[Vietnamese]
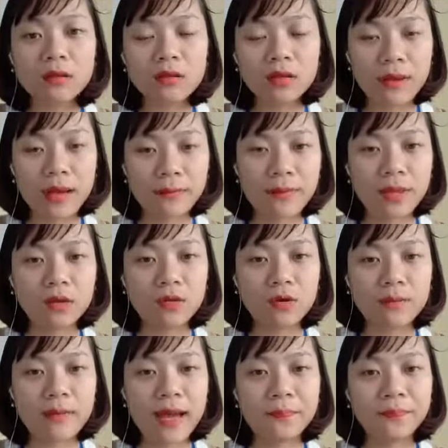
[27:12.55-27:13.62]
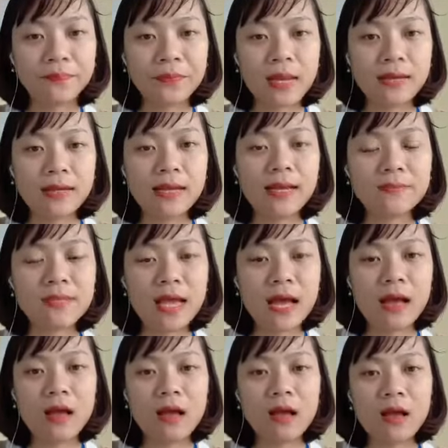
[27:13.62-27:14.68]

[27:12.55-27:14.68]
Từ bạn bè của các bạn. Để làm gì ạ?